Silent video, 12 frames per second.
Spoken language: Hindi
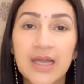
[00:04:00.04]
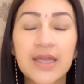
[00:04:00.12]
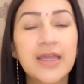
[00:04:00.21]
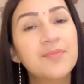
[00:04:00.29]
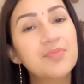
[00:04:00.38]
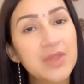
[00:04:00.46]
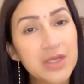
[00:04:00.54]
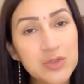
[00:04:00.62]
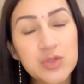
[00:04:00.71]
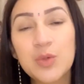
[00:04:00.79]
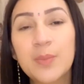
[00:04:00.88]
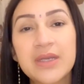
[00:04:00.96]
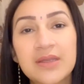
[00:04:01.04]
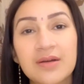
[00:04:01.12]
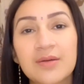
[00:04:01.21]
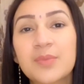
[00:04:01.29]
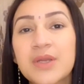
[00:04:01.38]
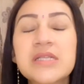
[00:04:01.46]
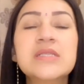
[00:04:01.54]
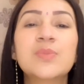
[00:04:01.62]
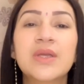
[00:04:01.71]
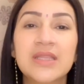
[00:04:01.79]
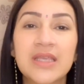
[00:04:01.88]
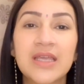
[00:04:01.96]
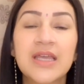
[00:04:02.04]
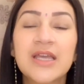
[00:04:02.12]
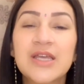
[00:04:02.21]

है जुपिटर बृहस्पति